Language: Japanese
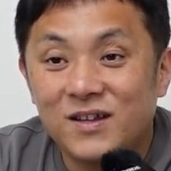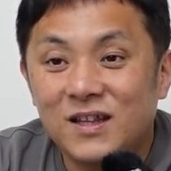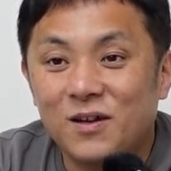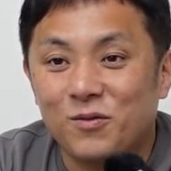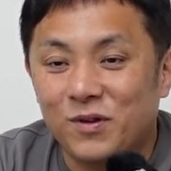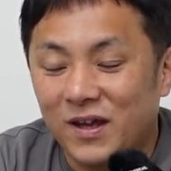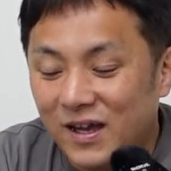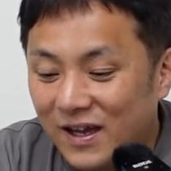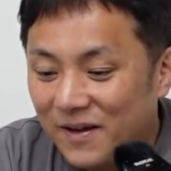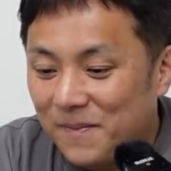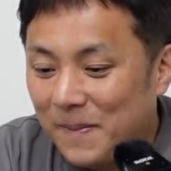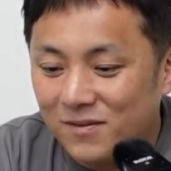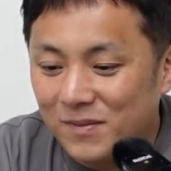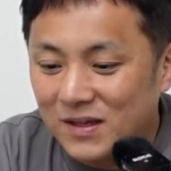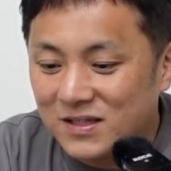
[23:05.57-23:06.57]
なので、
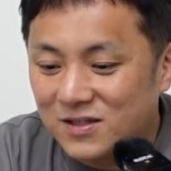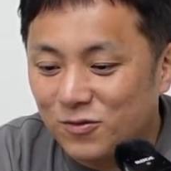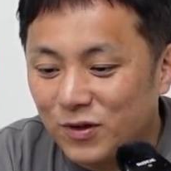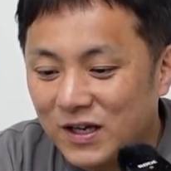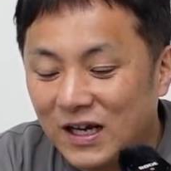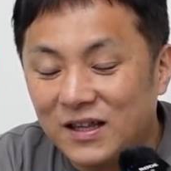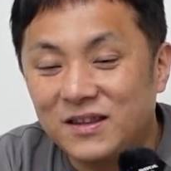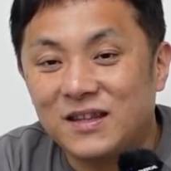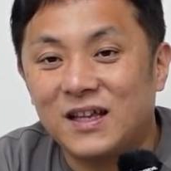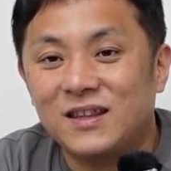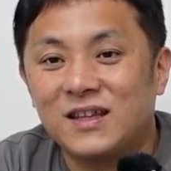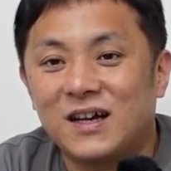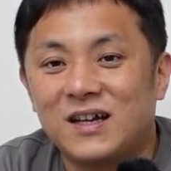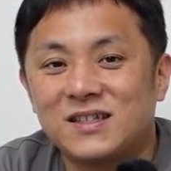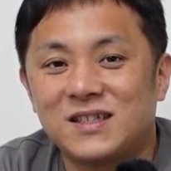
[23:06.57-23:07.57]
まあすごい簡
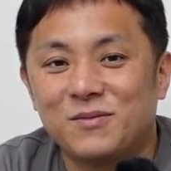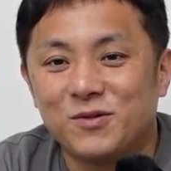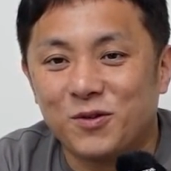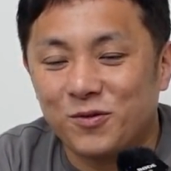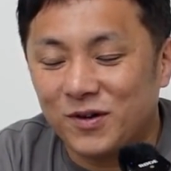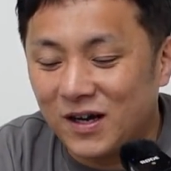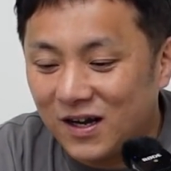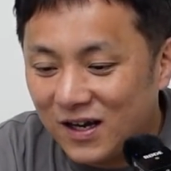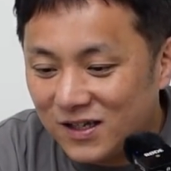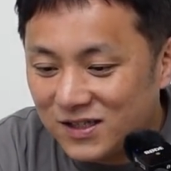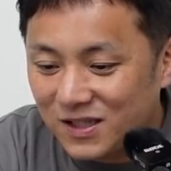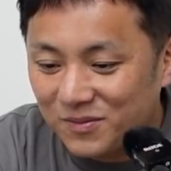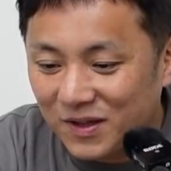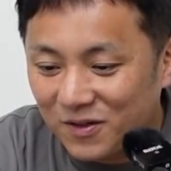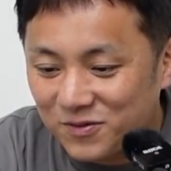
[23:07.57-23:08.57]
単なカスタムというか、
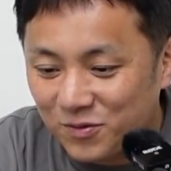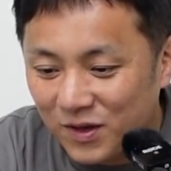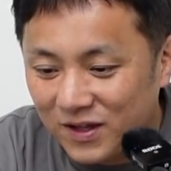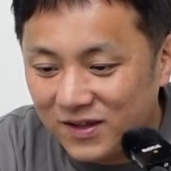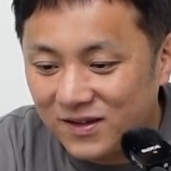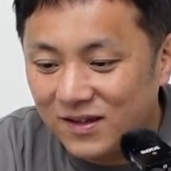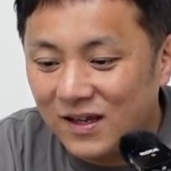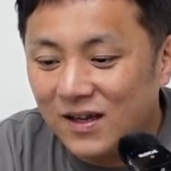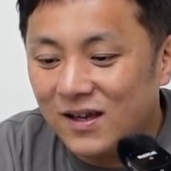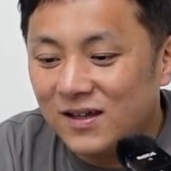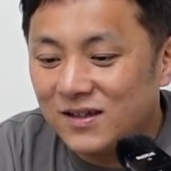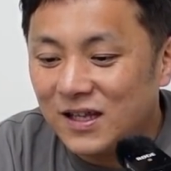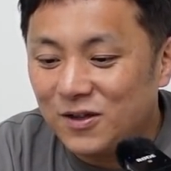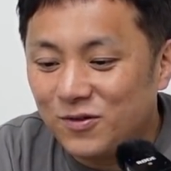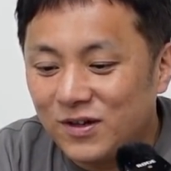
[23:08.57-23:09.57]
カスタムなのそれっ
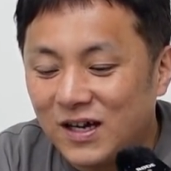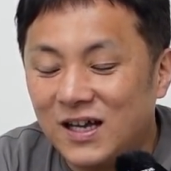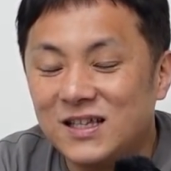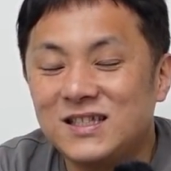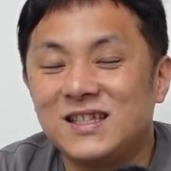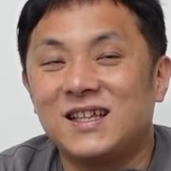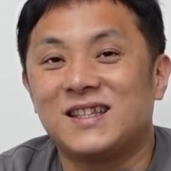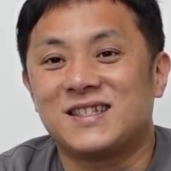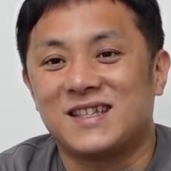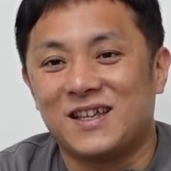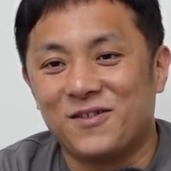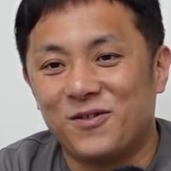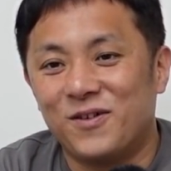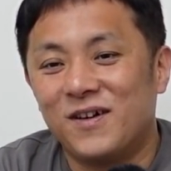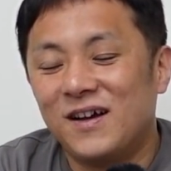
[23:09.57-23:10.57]
ていう感じなんですけ
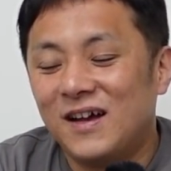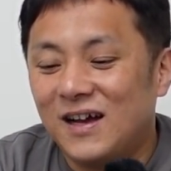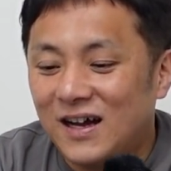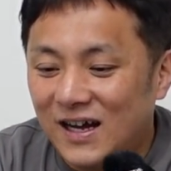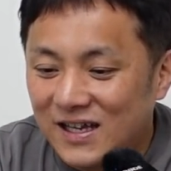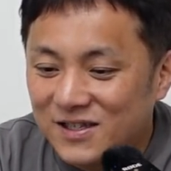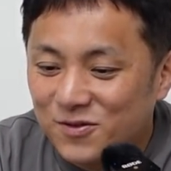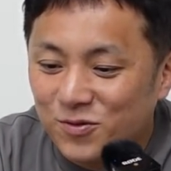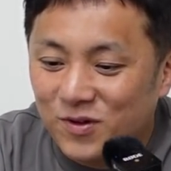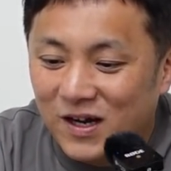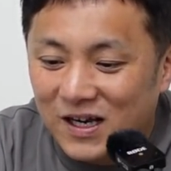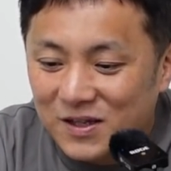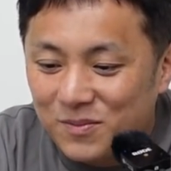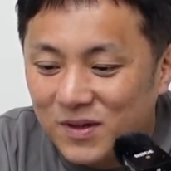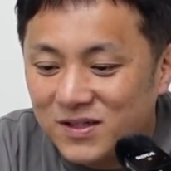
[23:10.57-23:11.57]
ど、はい、そういうの
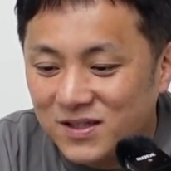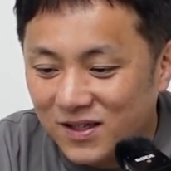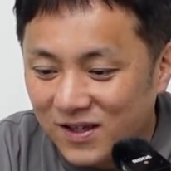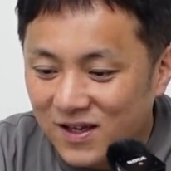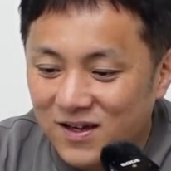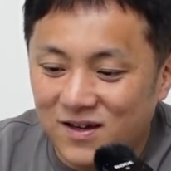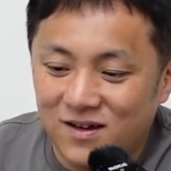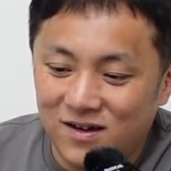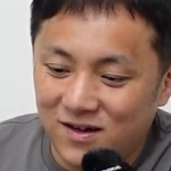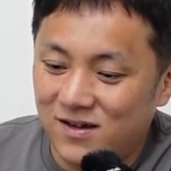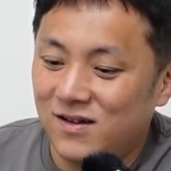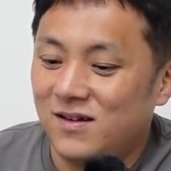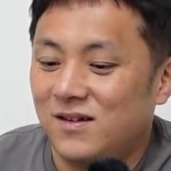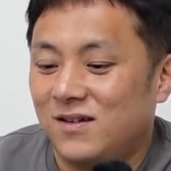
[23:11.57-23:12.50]
がありましたね。はい。